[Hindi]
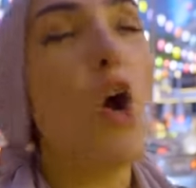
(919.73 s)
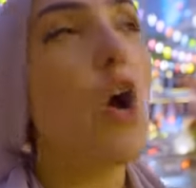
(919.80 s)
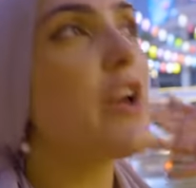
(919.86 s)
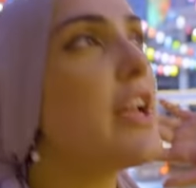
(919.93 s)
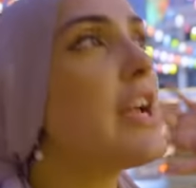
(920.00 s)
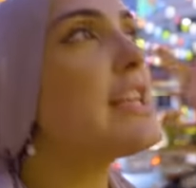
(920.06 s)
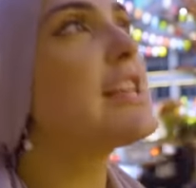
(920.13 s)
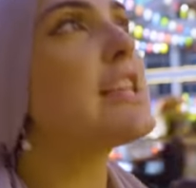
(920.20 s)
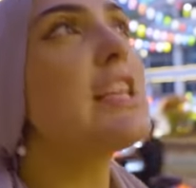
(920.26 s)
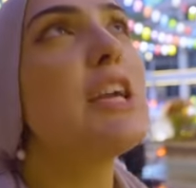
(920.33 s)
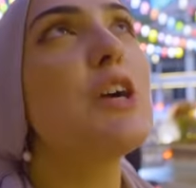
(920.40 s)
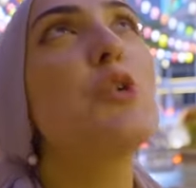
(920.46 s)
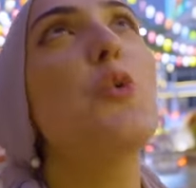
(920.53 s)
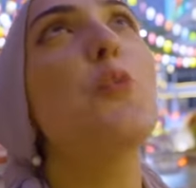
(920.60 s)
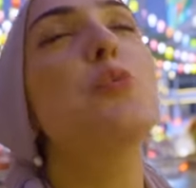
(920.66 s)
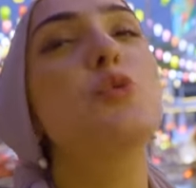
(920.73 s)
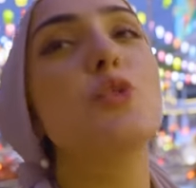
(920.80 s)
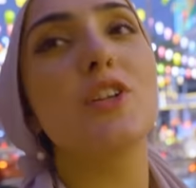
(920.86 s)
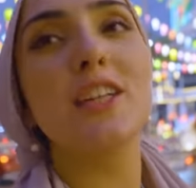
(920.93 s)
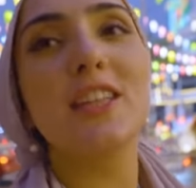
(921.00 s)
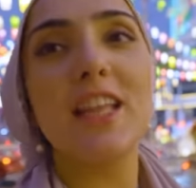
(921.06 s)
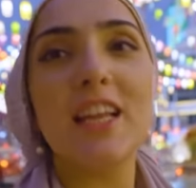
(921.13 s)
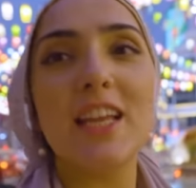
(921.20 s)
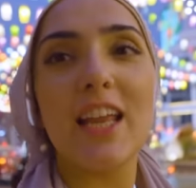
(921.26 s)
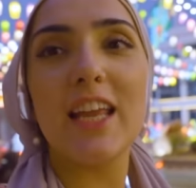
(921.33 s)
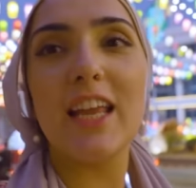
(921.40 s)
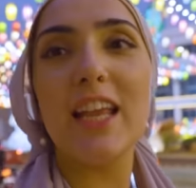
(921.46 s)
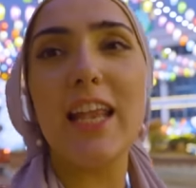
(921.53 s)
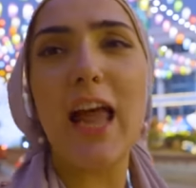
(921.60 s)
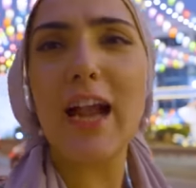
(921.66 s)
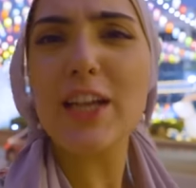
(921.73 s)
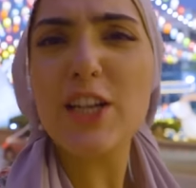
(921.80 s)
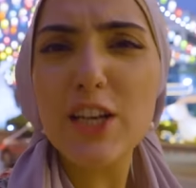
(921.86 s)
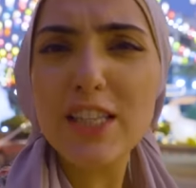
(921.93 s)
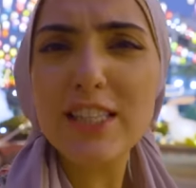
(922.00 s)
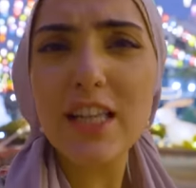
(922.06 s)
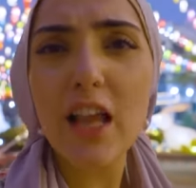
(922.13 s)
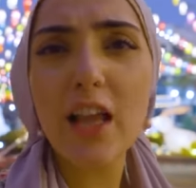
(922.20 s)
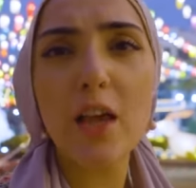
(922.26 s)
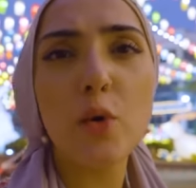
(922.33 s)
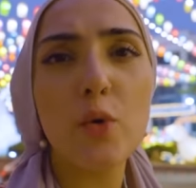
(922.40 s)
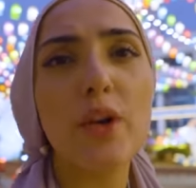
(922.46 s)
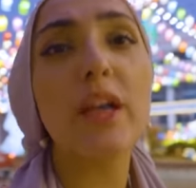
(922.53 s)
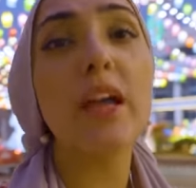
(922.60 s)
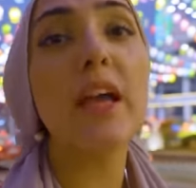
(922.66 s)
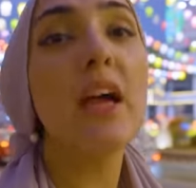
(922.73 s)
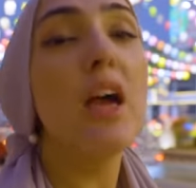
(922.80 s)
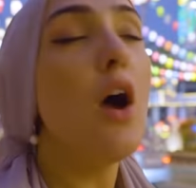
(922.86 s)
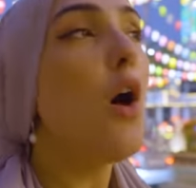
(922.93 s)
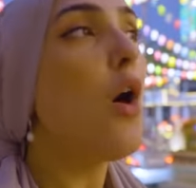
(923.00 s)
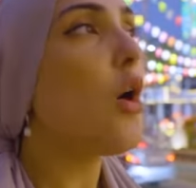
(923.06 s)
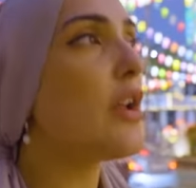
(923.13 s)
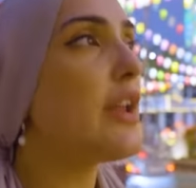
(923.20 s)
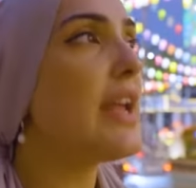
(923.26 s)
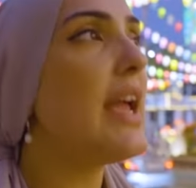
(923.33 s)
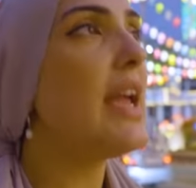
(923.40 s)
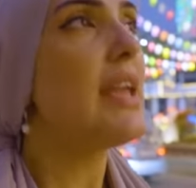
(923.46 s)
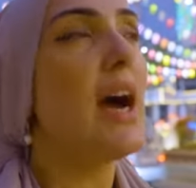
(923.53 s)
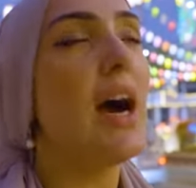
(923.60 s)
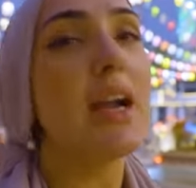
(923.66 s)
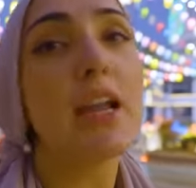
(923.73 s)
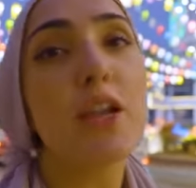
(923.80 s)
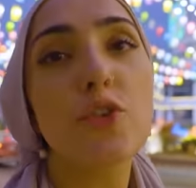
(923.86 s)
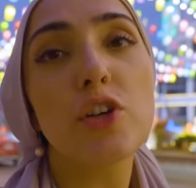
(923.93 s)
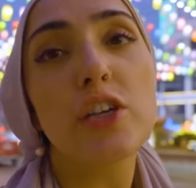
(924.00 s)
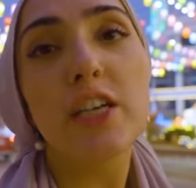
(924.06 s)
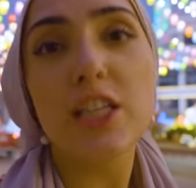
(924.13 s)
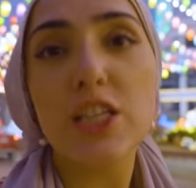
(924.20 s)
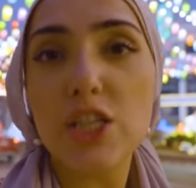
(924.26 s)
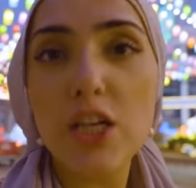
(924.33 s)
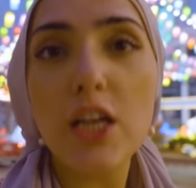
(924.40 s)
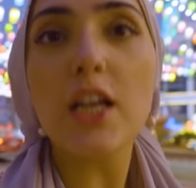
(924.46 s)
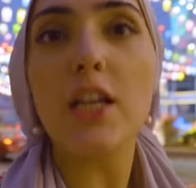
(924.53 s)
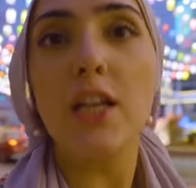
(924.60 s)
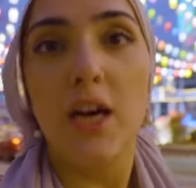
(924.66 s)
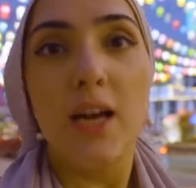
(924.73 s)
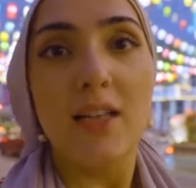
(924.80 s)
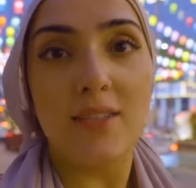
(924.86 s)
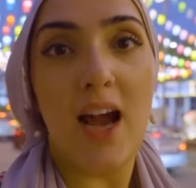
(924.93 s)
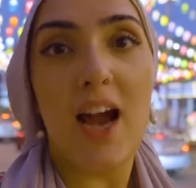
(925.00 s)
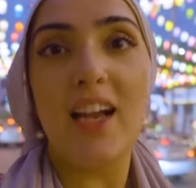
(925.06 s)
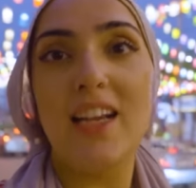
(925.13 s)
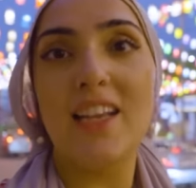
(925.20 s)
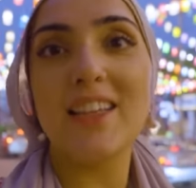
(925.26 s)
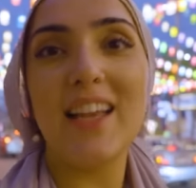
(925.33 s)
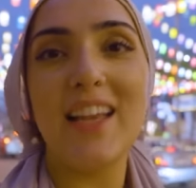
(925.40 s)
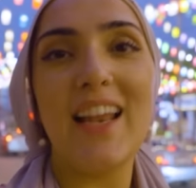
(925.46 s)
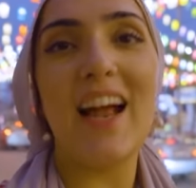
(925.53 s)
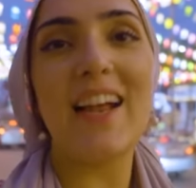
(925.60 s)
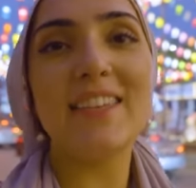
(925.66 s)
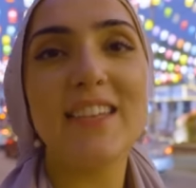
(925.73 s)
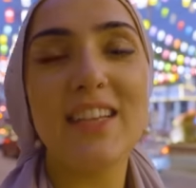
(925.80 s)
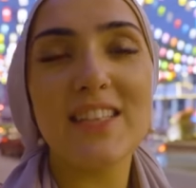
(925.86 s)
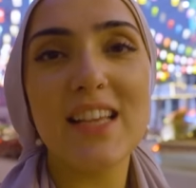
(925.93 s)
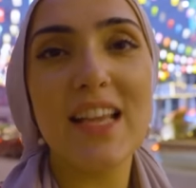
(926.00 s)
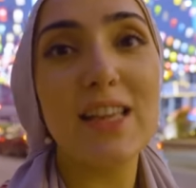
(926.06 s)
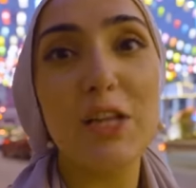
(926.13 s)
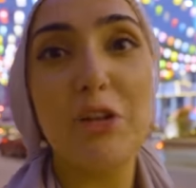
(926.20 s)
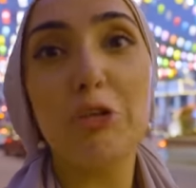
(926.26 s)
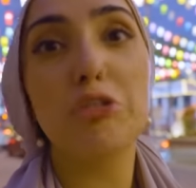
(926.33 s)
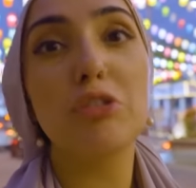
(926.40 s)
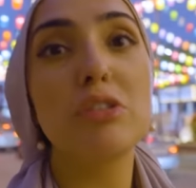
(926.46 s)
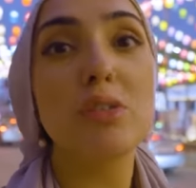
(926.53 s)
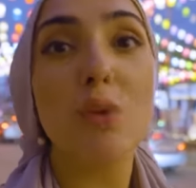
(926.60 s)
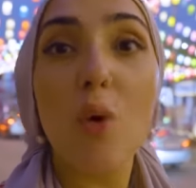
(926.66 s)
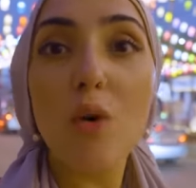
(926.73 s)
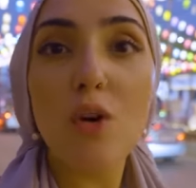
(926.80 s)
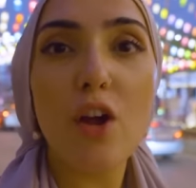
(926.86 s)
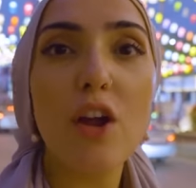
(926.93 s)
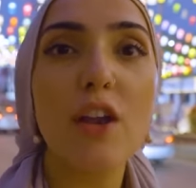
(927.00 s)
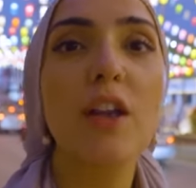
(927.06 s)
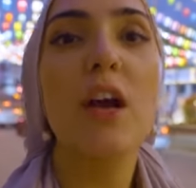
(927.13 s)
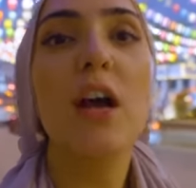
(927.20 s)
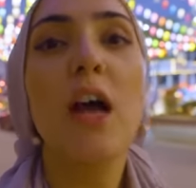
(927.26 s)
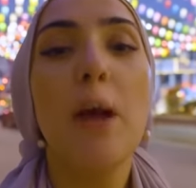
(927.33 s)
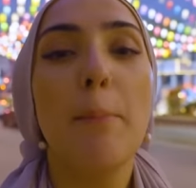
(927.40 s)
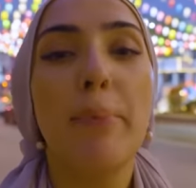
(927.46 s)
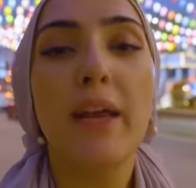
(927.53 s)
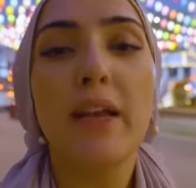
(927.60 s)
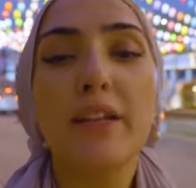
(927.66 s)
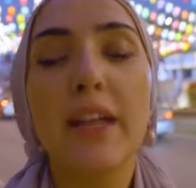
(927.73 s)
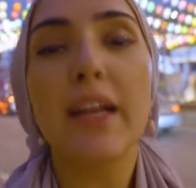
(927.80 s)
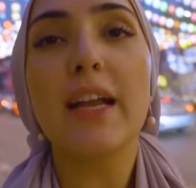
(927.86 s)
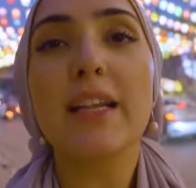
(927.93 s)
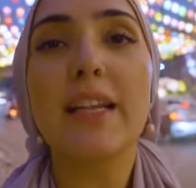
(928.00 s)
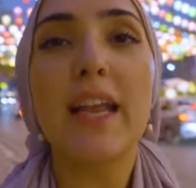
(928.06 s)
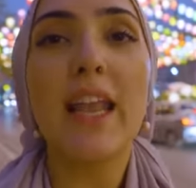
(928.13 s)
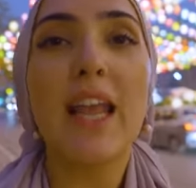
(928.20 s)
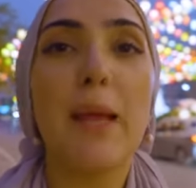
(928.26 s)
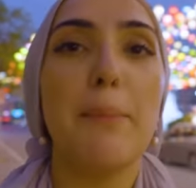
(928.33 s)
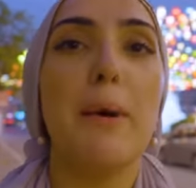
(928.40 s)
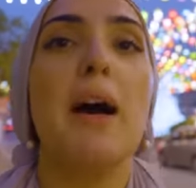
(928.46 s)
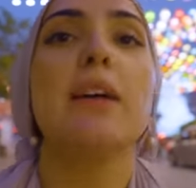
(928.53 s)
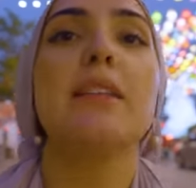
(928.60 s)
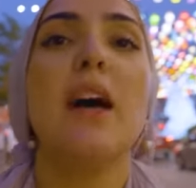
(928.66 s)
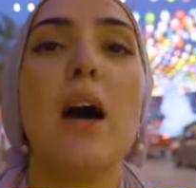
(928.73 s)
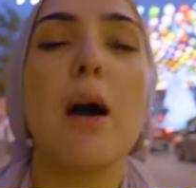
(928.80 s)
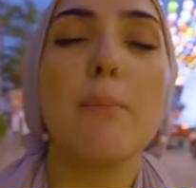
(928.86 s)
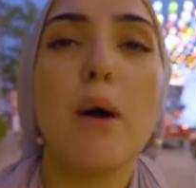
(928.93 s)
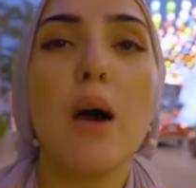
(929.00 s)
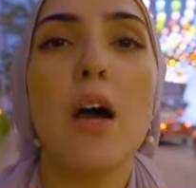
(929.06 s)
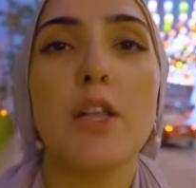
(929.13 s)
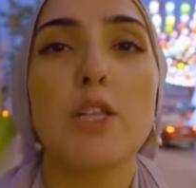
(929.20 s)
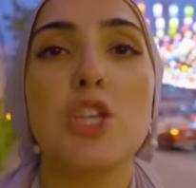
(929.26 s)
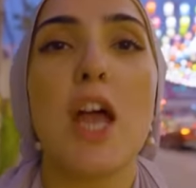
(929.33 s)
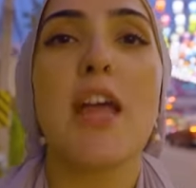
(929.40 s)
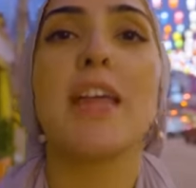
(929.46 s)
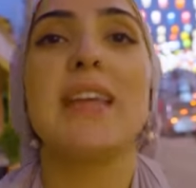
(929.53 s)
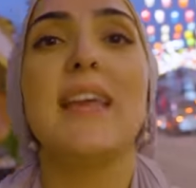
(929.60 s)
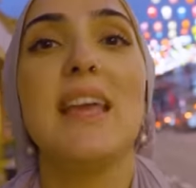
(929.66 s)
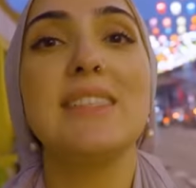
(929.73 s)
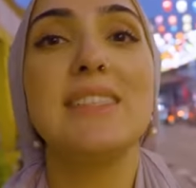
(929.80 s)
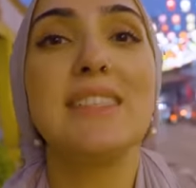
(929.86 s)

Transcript: और ये इतनी खूबसूरत लग रही है लैंटर्स लगे हुए हैं और ये यहाँ के ट्रेडिशनल थाईलैंड के लैंटर्स हैं दे लुक सो गुड फिर टिकट लेने के बाद हम जाएंगे